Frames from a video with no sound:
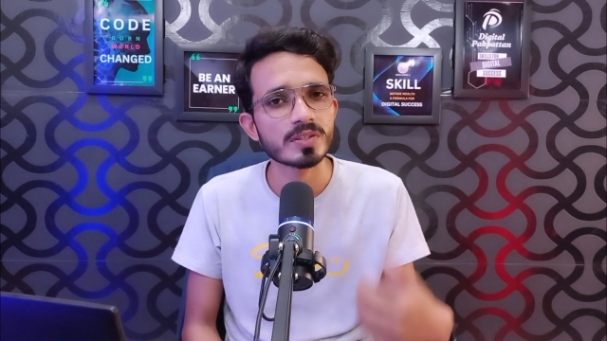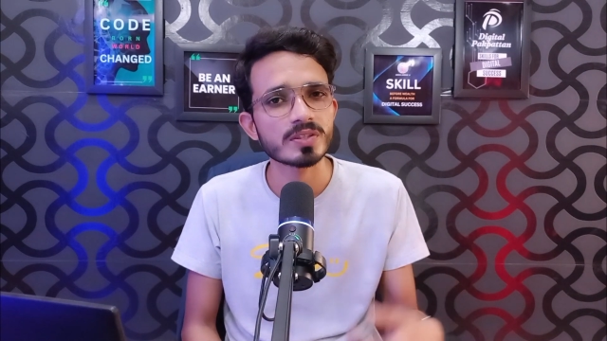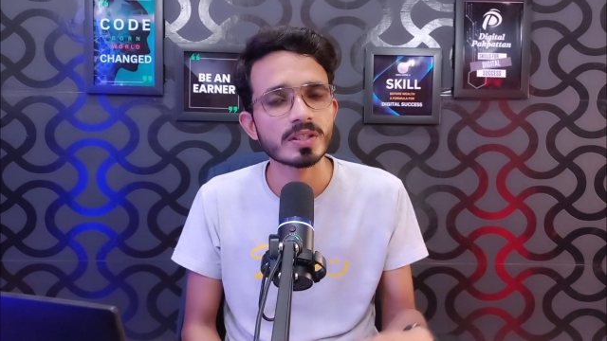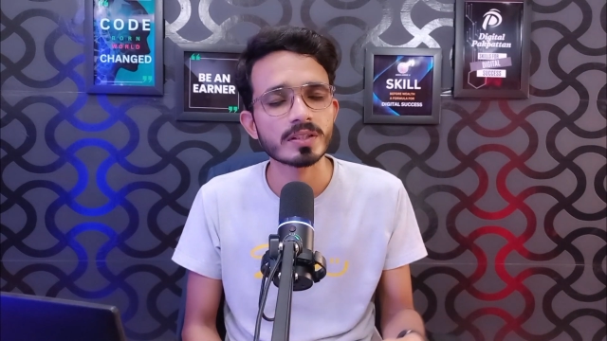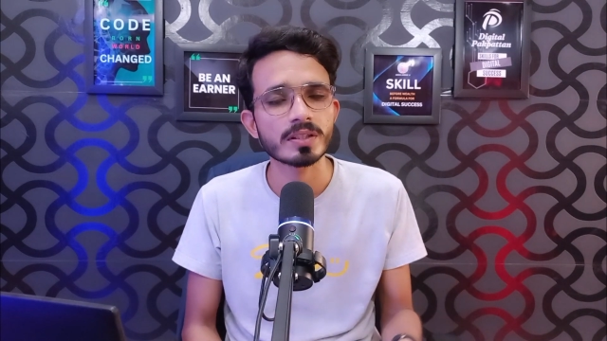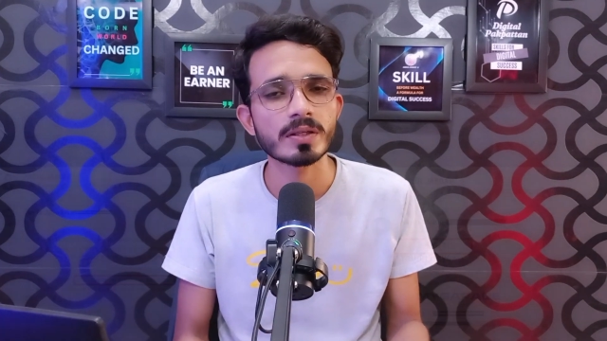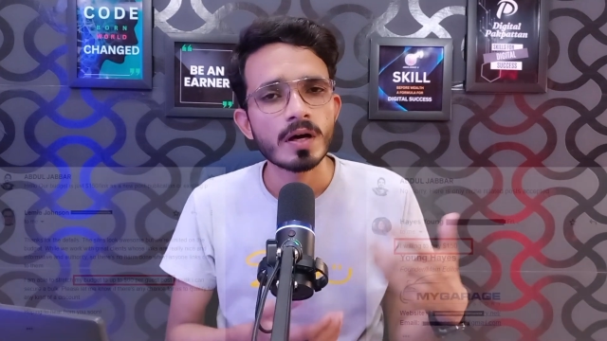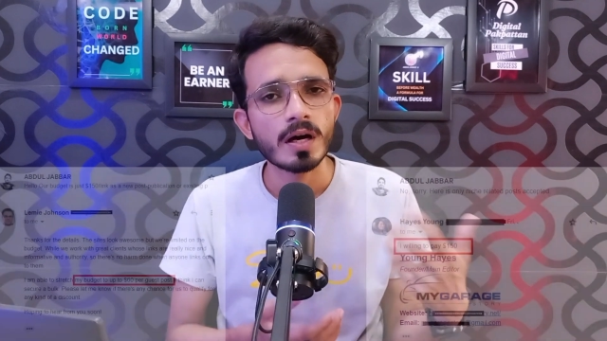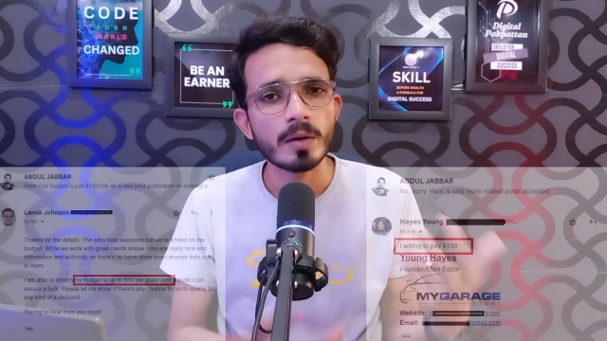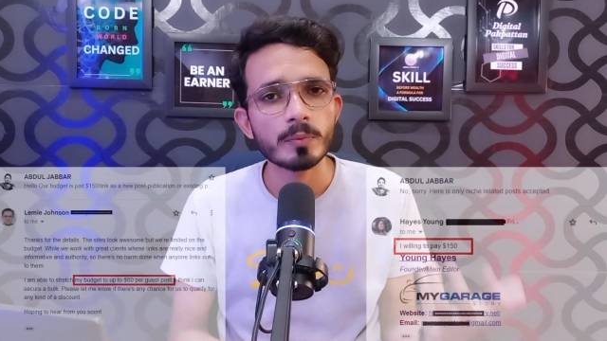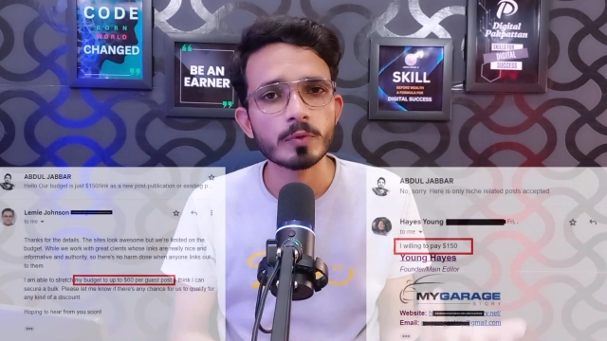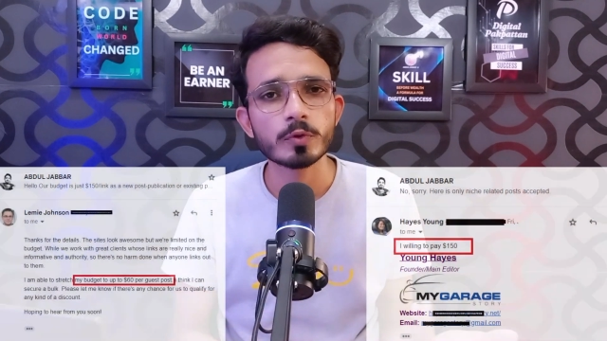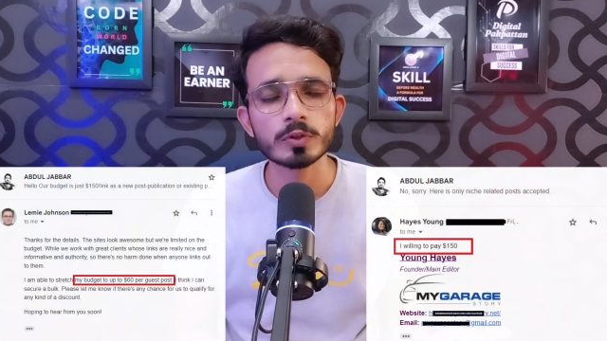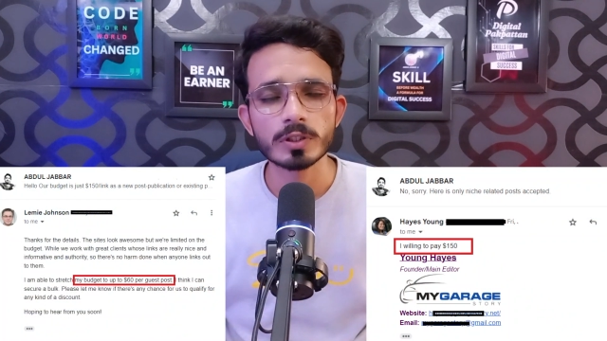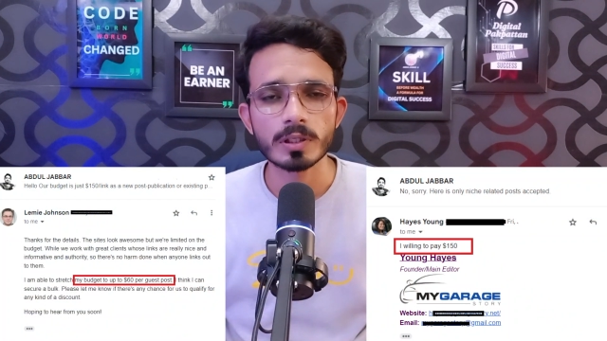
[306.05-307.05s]
सकते हैं हम
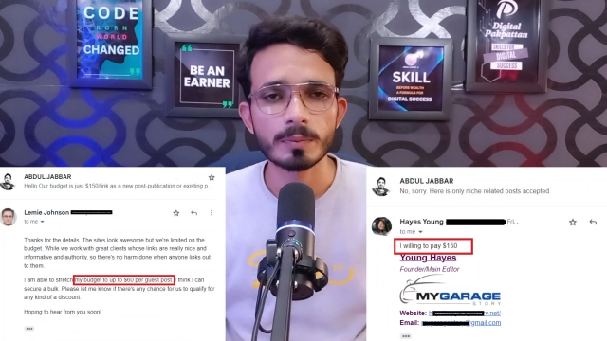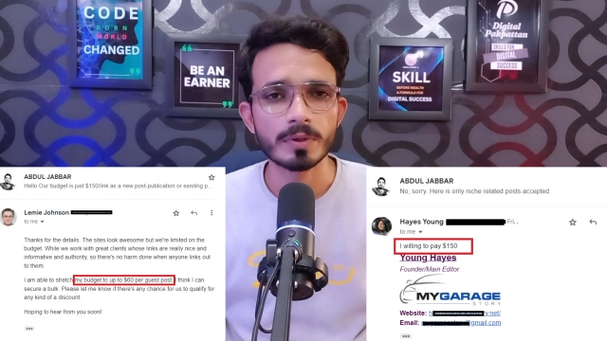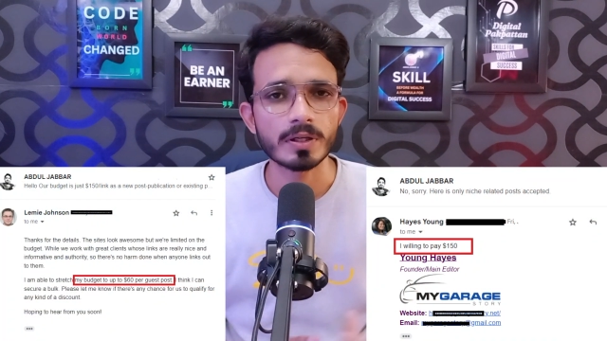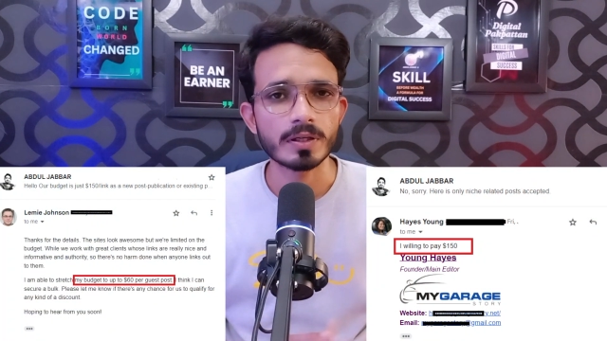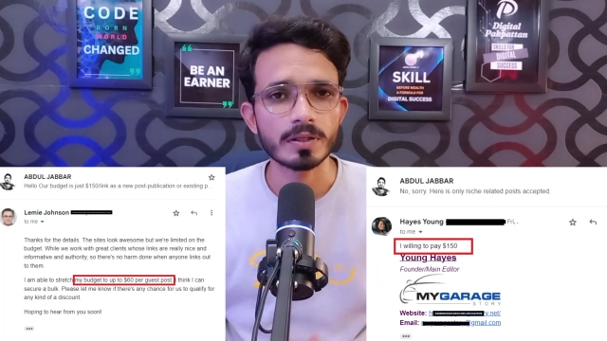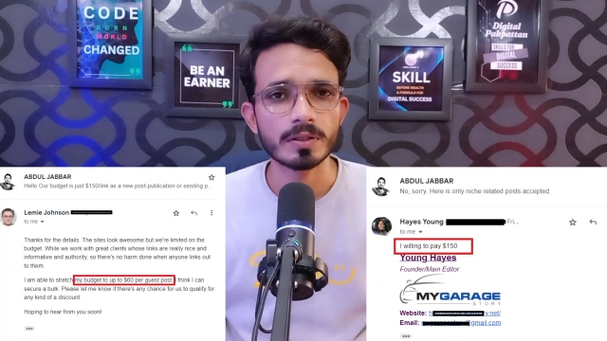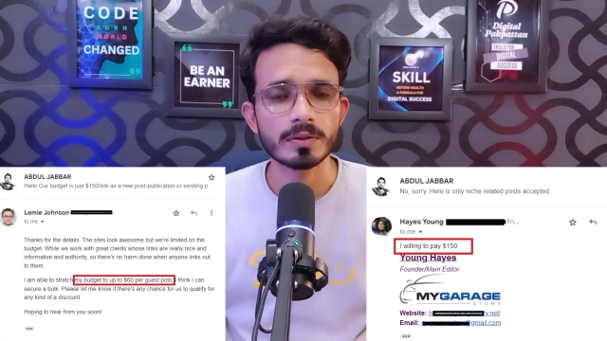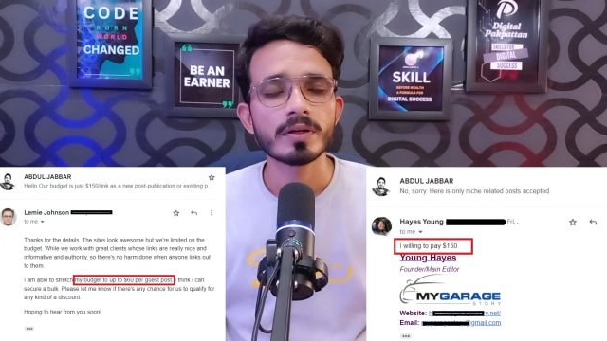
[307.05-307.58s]
खुद कमा रहे हैं